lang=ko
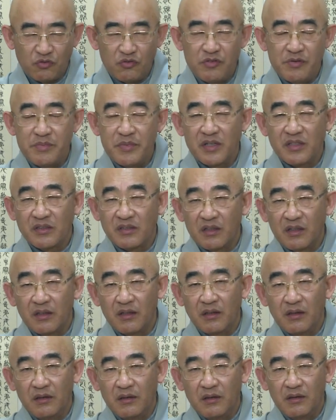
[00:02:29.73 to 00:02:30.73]

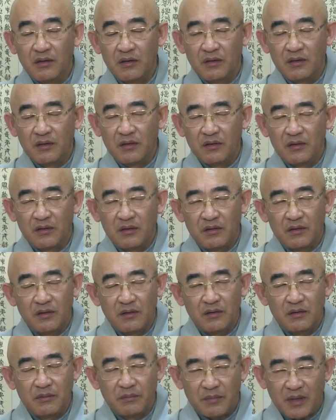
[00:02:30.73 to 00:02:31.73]
울면서
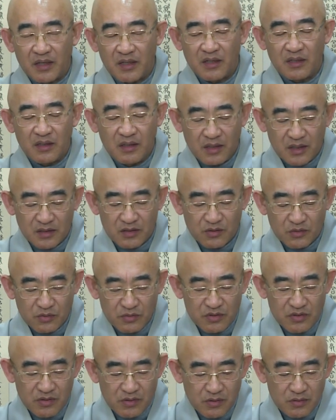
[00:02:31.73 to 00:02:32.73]
말을
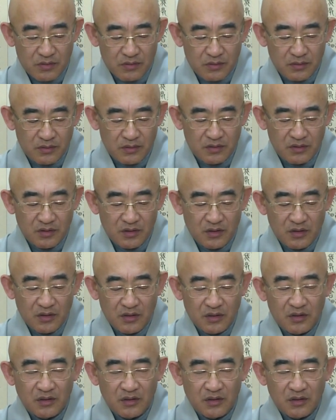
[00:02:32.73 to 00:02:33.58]
하더군요.